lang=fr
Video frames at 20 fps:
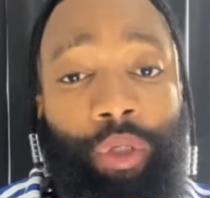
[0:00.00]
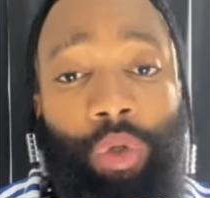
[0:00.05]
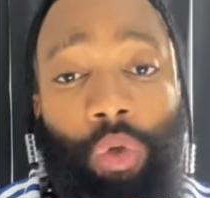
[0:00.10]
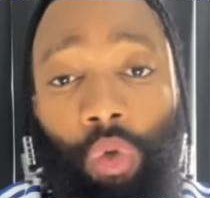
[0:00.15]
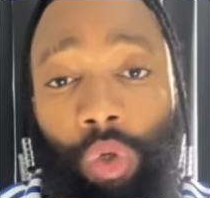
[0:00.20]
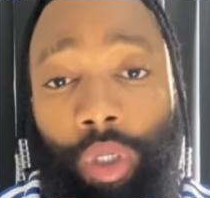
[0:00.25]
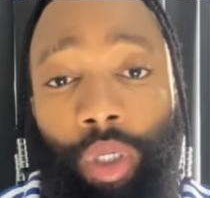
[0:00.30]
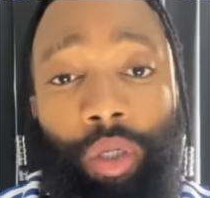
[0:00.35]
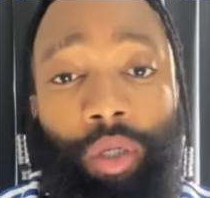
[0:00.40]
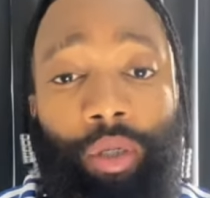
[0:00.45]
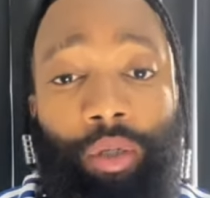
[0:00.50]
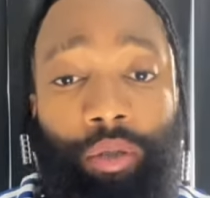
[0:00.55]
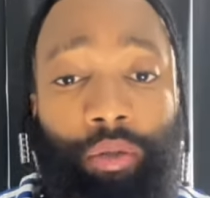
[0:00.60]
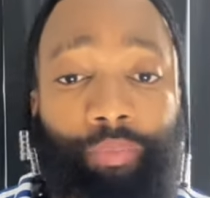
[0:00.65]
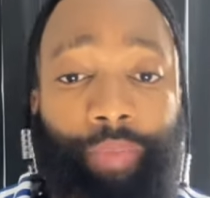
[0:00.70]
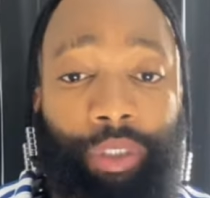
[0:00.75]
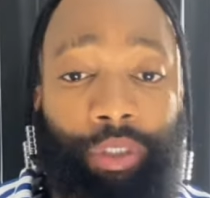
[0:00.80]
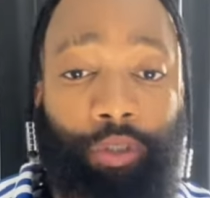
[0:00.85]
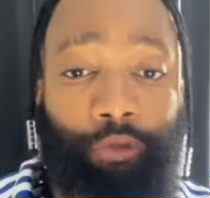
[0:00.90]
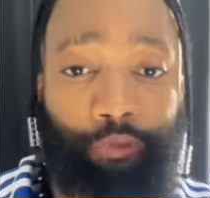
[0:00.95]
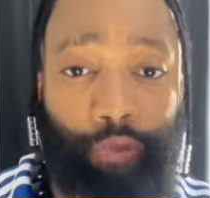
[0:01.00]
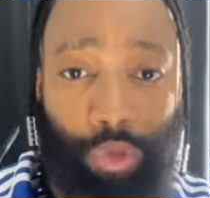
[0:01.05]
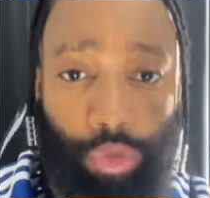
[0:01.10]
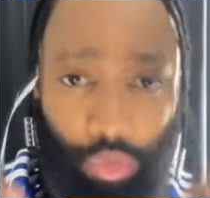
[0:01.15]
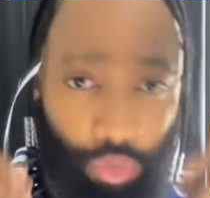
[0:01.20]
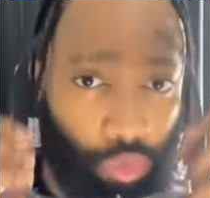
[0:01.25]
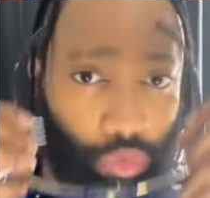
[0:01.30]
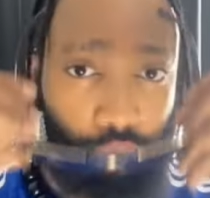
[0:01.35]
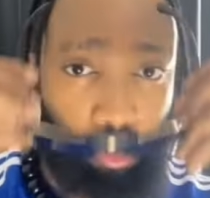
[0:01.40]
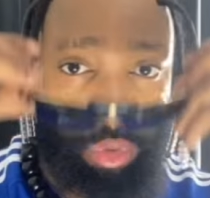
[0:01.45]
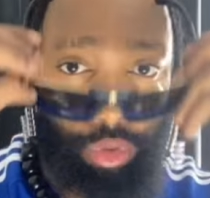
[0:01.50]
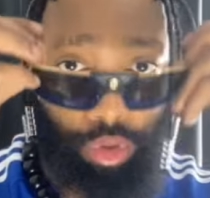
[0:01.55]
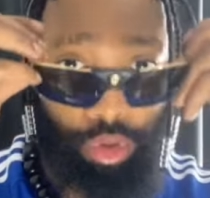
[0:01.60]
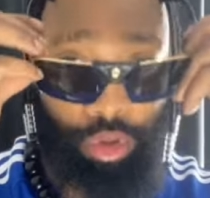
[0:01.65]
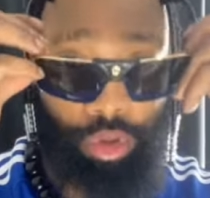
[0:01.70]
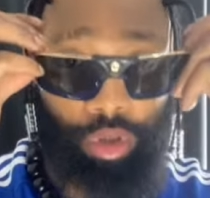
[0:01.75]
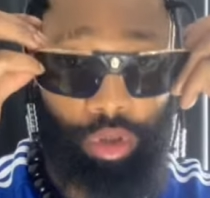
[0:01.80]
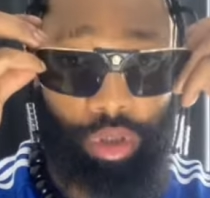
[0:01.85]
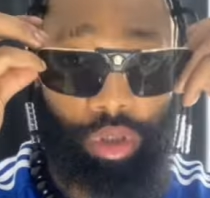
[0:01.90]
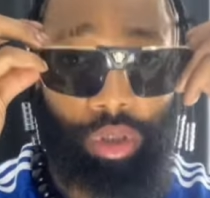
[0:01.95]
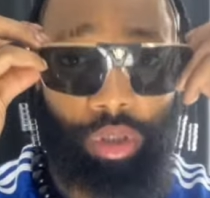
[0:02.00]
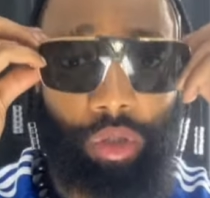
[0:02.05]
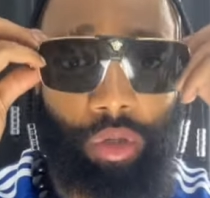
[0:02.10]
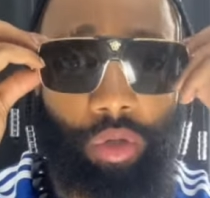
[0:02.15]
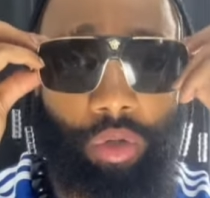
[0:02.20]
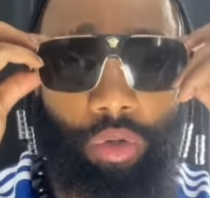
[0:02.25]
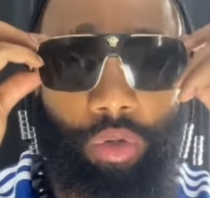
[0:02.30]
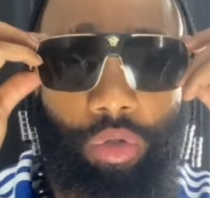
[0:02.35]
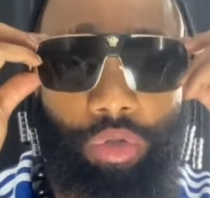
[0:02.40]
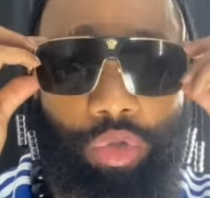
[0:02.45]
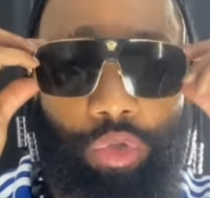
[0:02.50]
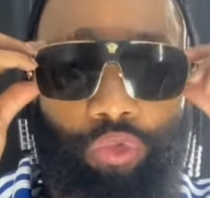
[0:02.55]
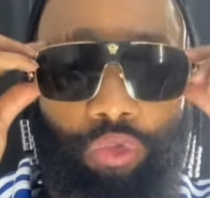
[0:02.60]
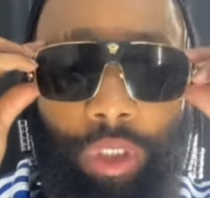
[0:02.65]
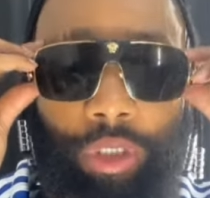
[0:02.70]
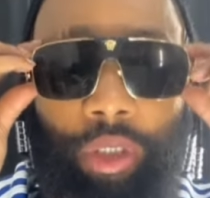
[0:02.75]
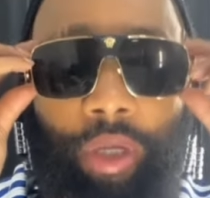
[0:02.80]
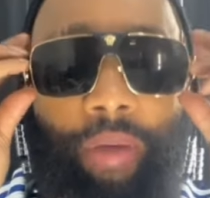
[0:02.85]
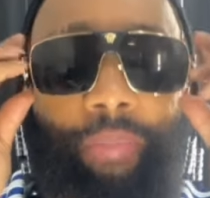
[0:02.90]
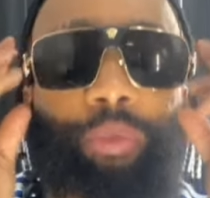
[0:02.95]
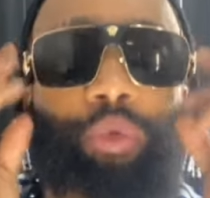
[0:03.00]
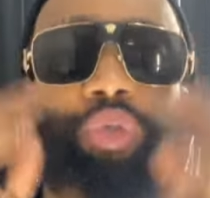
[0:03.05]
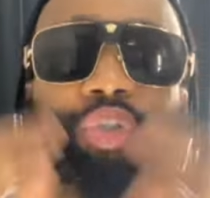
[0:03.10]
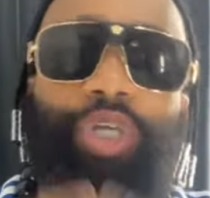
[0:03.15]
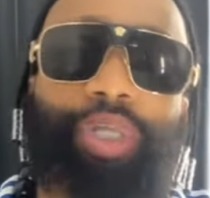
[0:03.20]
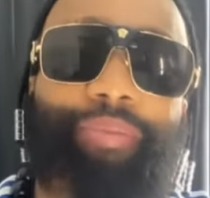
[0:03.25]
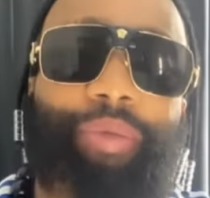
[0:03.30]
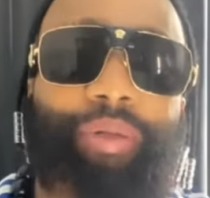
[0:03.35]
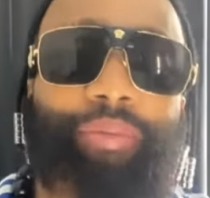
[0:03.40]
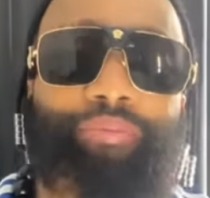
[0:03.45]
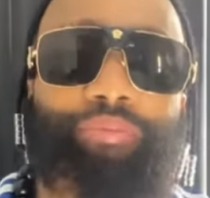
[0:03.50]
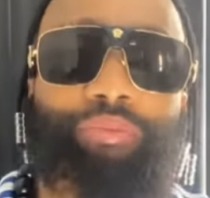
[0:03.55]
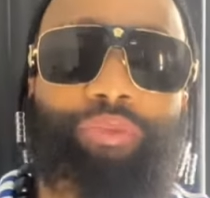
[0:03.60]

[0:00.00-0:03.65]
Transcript: Ok, petite vidéo et euh, on se voit très prochainement.